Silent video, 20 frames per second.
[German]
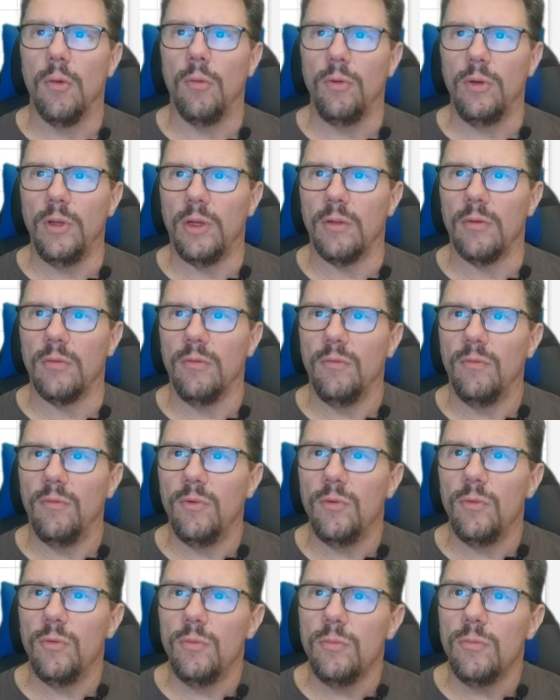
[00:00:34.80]
Oder
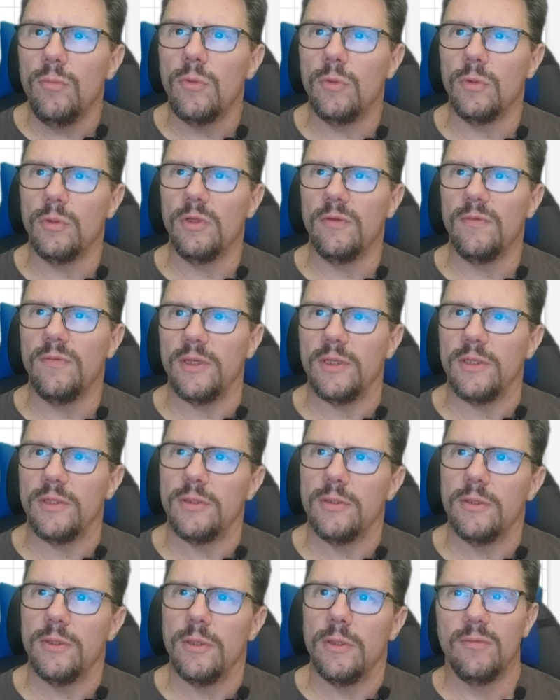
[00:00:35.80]
Volumen und
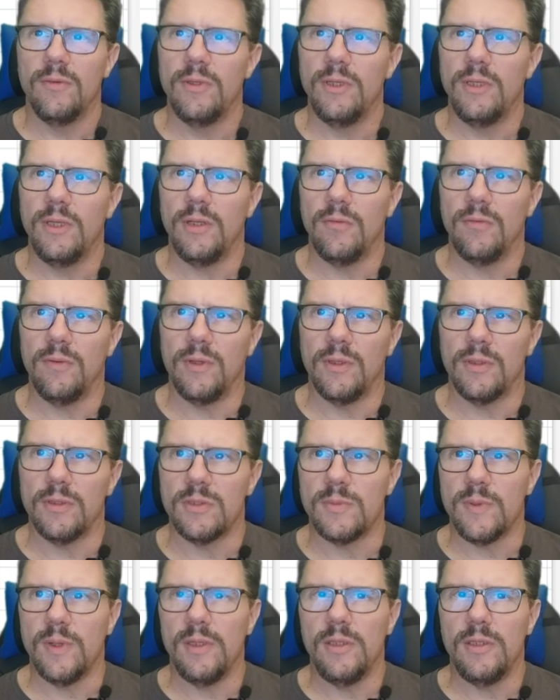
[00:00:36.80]
Gewicht. Wenn ich etwa
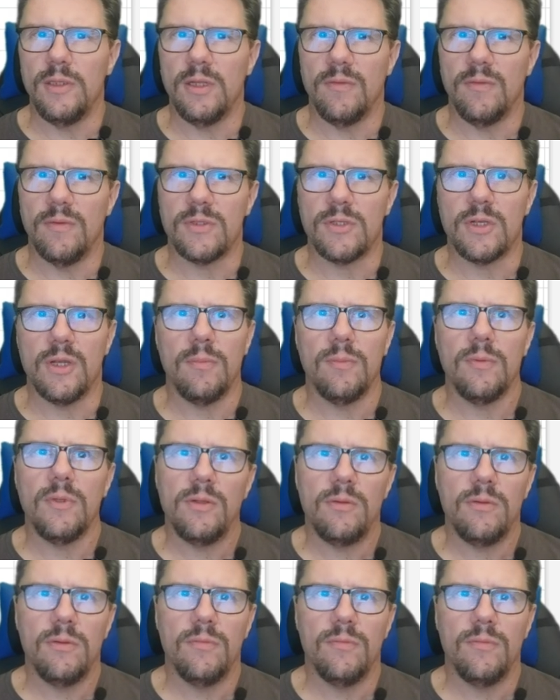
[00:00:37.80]
zwei Liter Wasser habe,
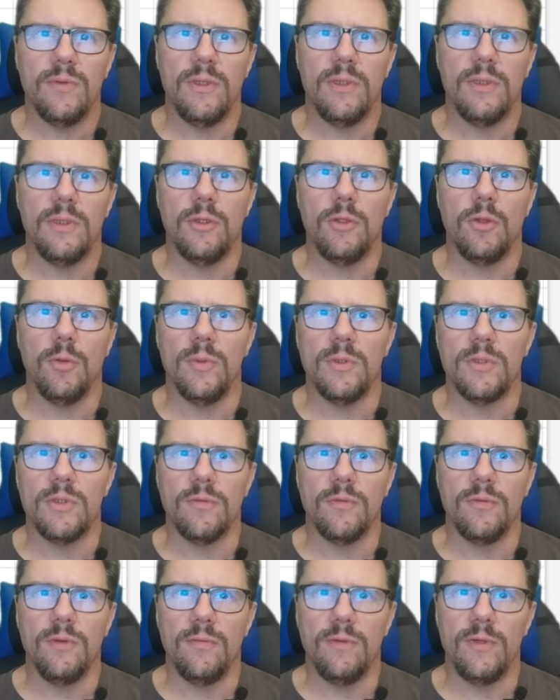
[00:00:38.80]
dann wiegen die doppelt
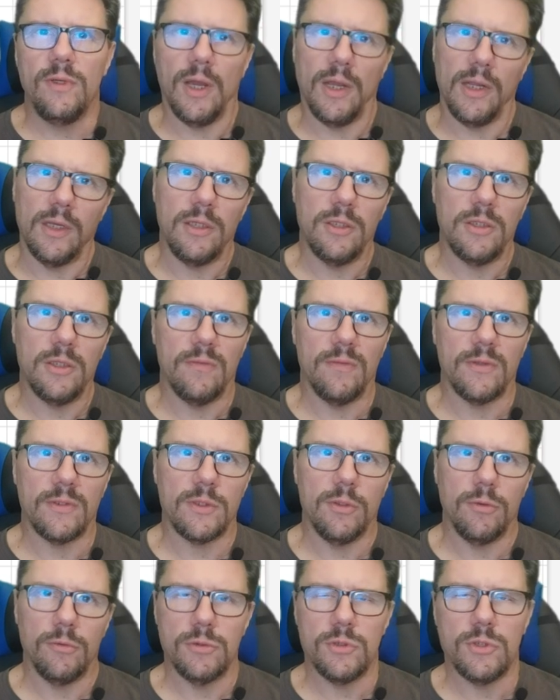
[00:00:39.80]
so viel wie ein Liter
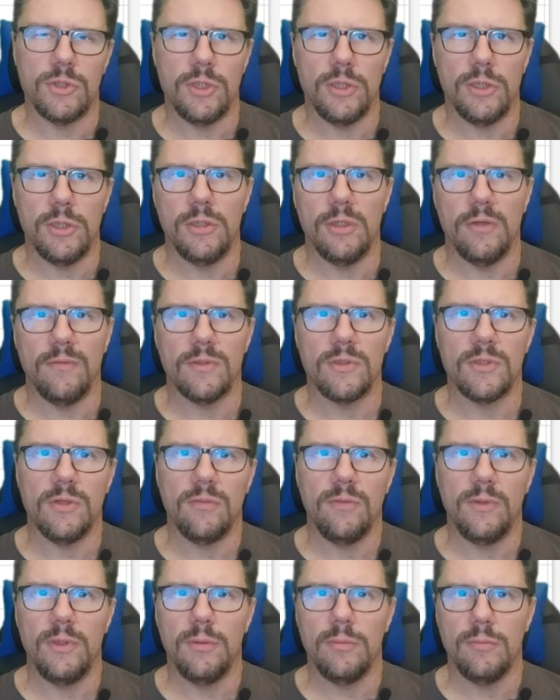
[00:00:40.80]
Wasser. Und zehn Liter
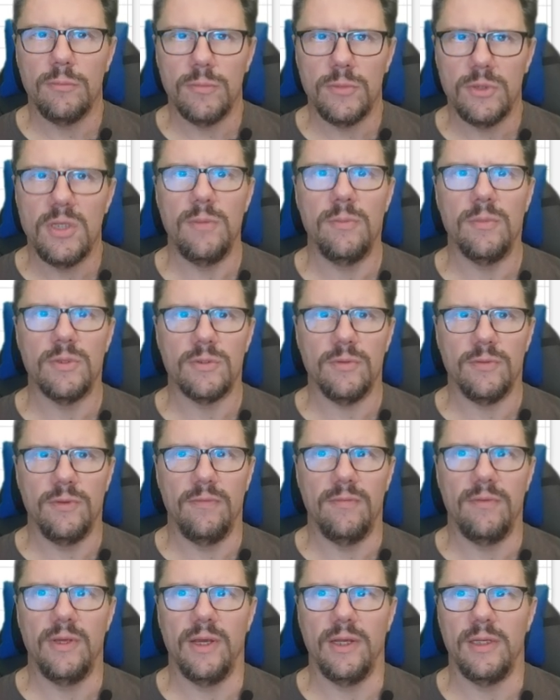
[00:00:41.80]
Wasser wiegen zehnmal so
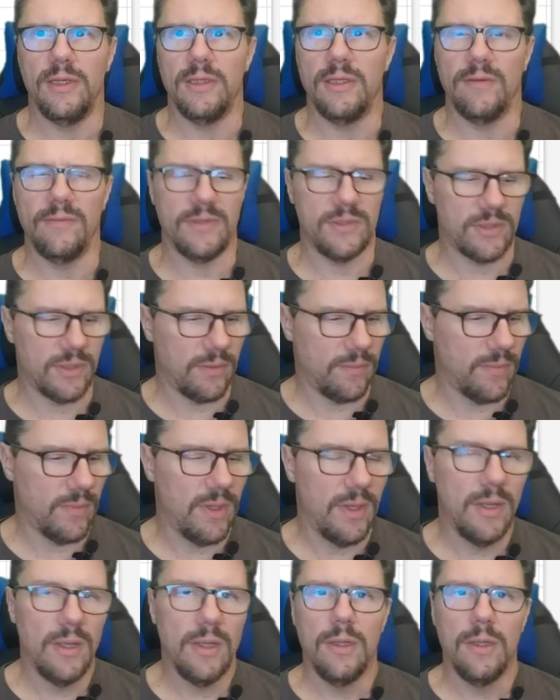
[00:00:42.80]
viel wie ein Liter Wasser.
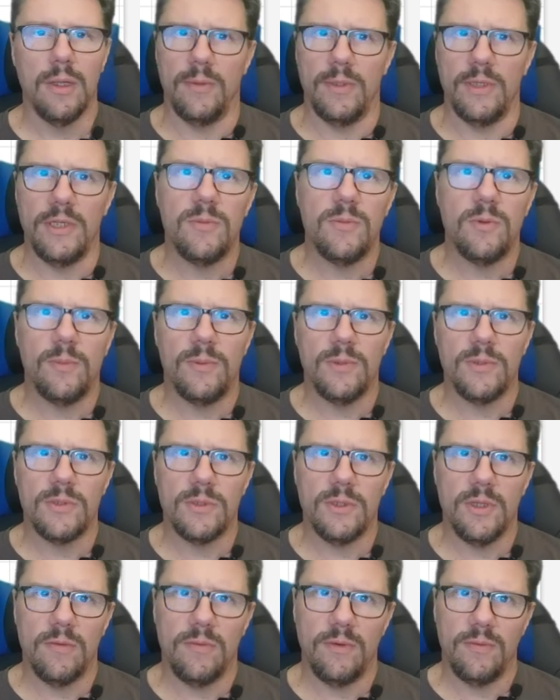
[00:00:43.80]
Aber nicht
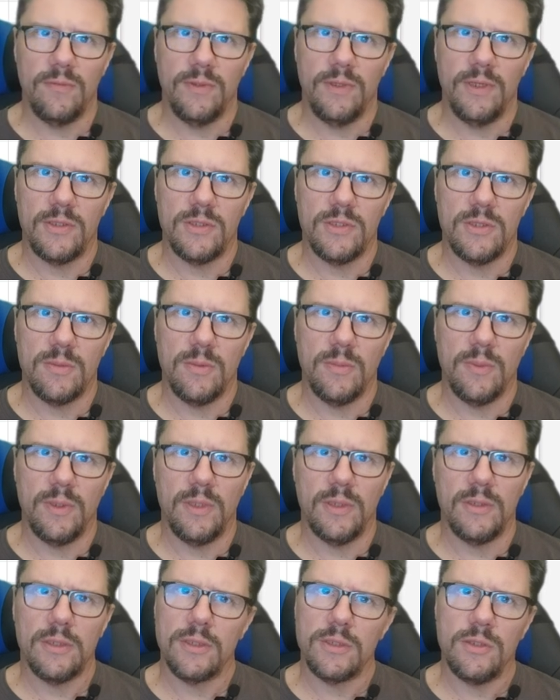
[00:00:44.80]
proportional wird bei der Zusammenhang bei
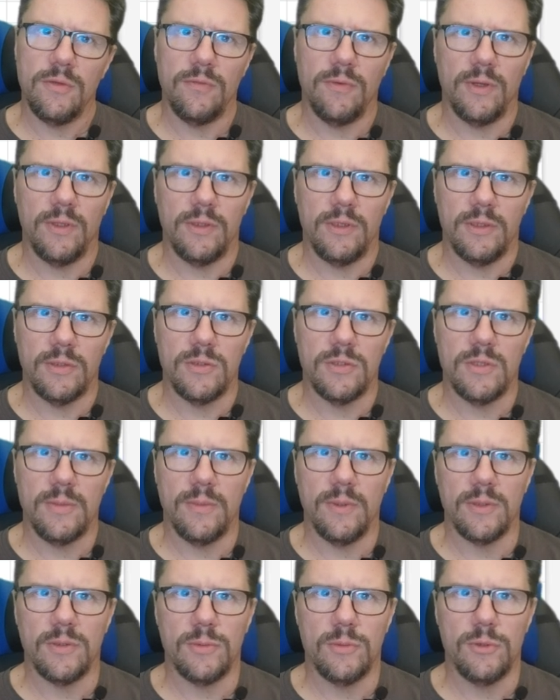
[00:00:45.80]
einer Taxifahrt der
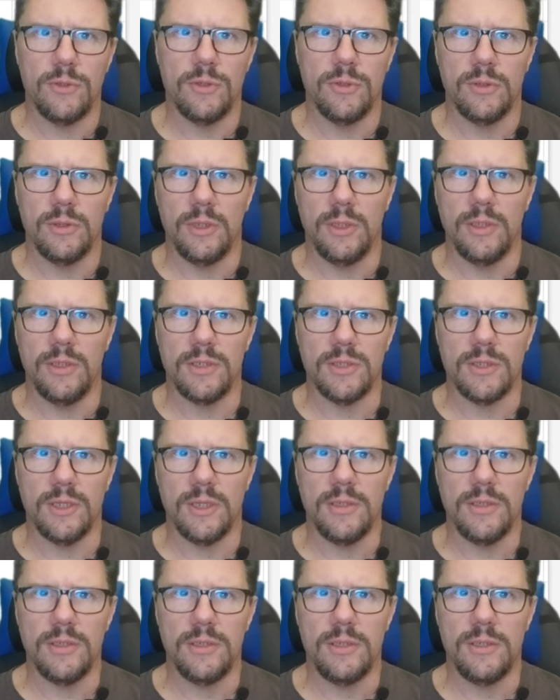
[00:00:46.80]
Zusammenhang zwischen der
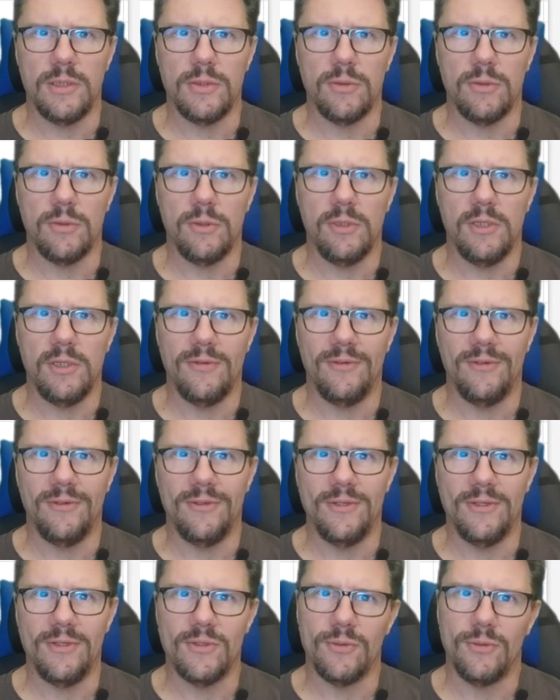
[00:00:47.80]
Distanz, die zurückgelegt
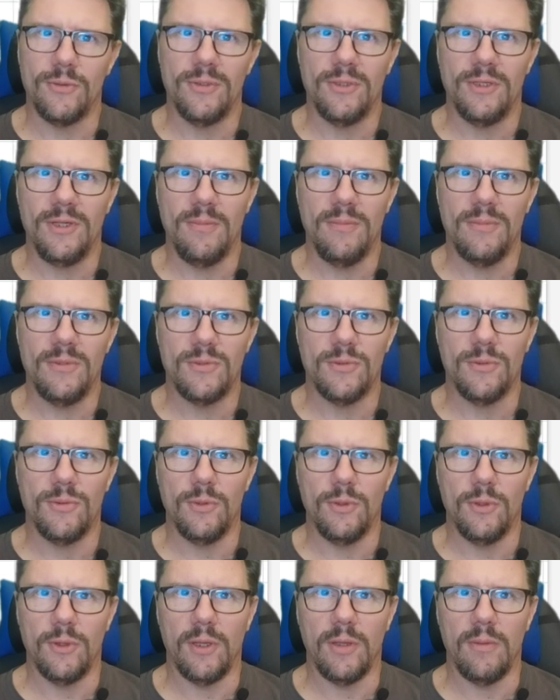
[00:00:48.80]
worden ist, und dem
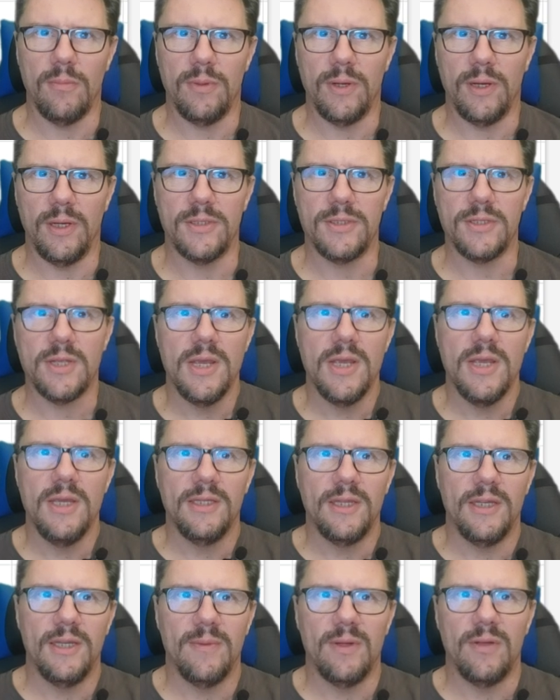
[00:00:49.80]
zugehörigen Preis.
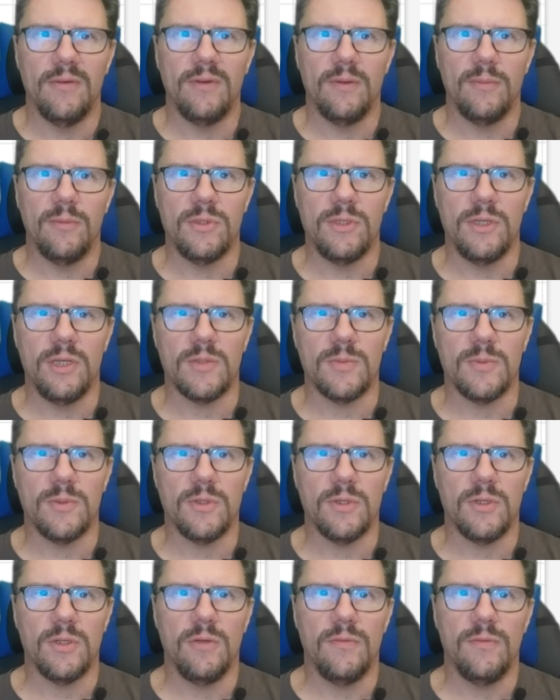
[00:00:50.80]
Denn am Anfang muss ich erstmal
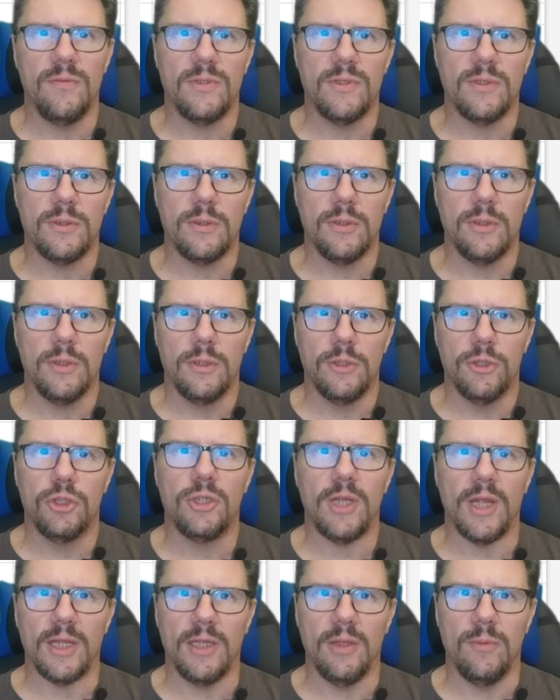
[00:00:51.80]
so eine gewisse
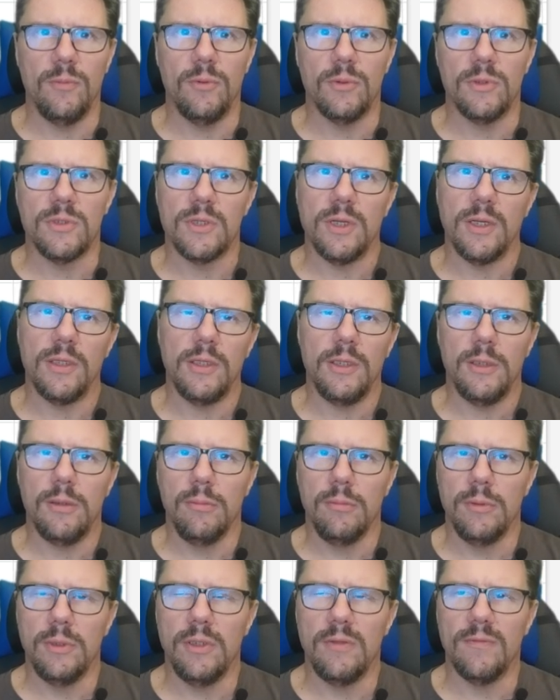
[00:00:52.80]
Startgebühr zahlen.
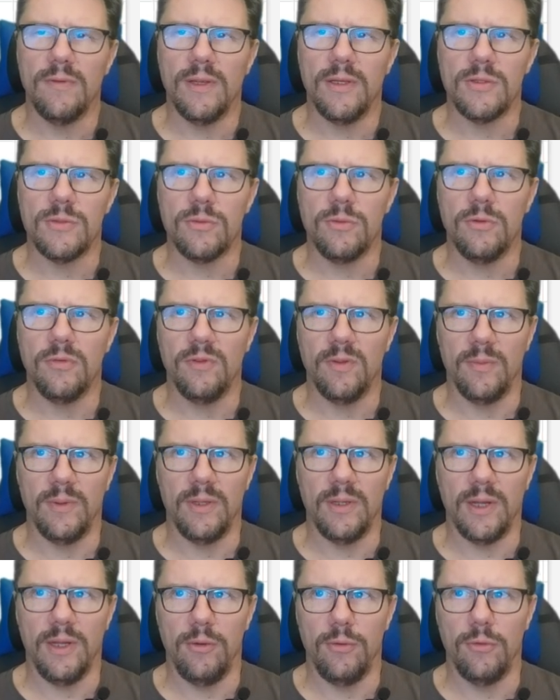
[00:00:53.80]
Die liegt vielleicht so ungefähr bei
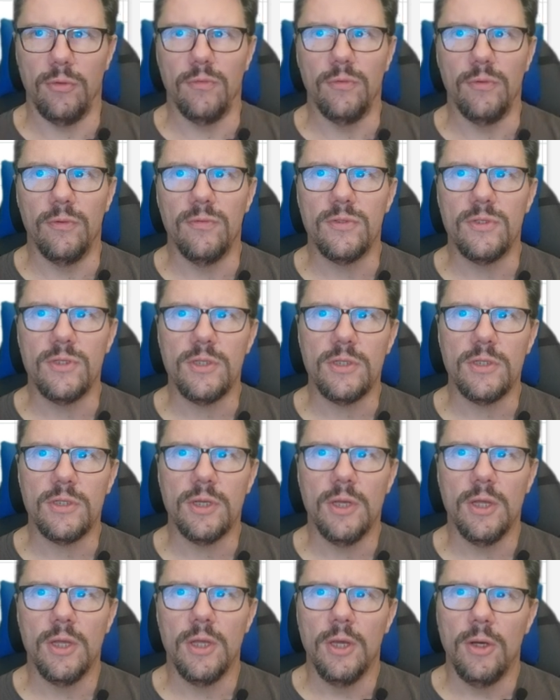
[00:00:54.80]
3,50 Euro.
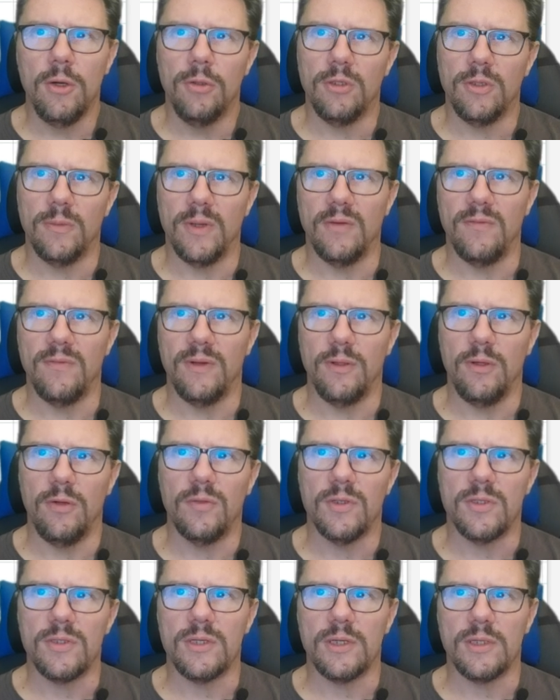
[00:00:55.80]
Und am Anfang
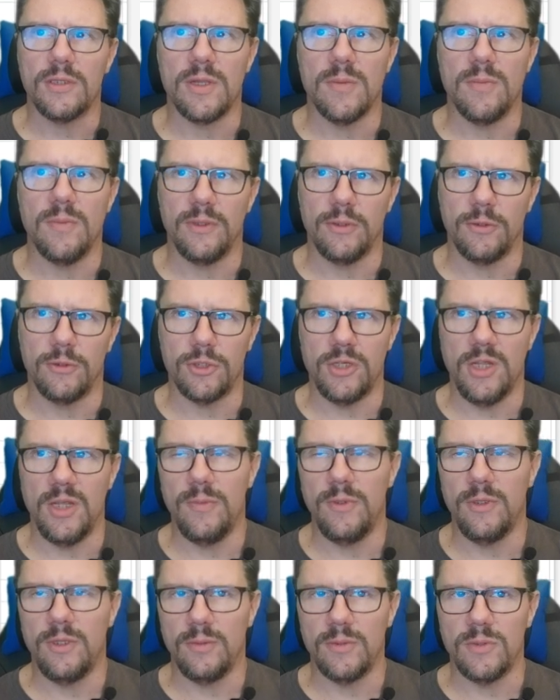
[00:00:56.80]
läuft das Taxameter auch schnell
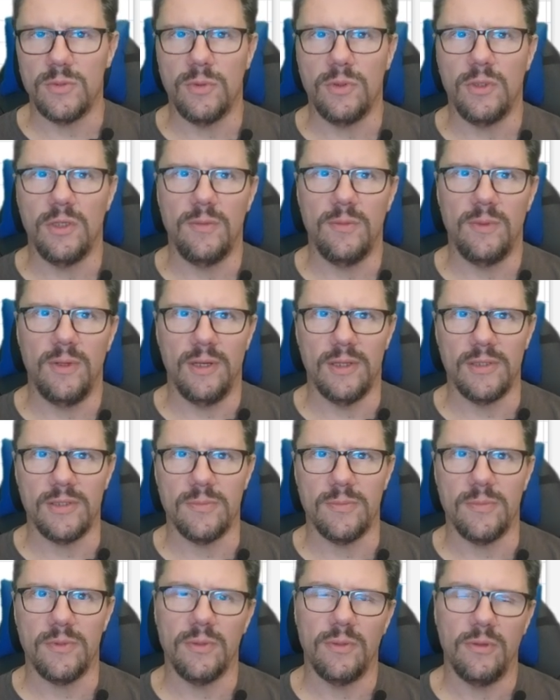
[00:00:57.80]
mit, aber es wird dann immer
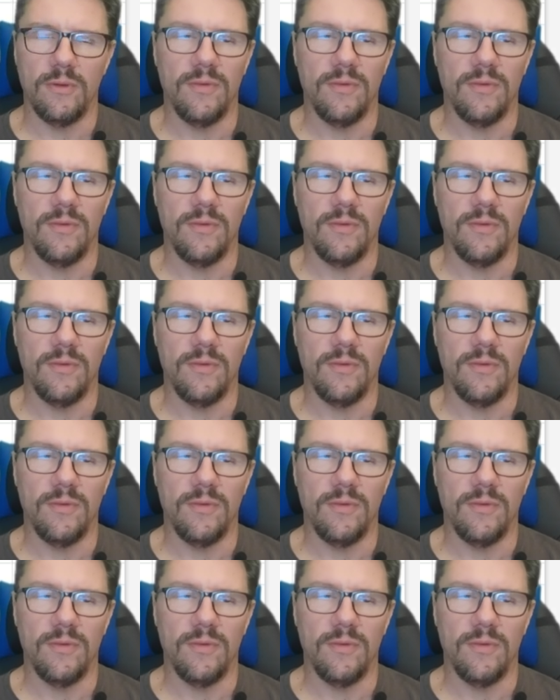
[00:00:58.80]
langsamer.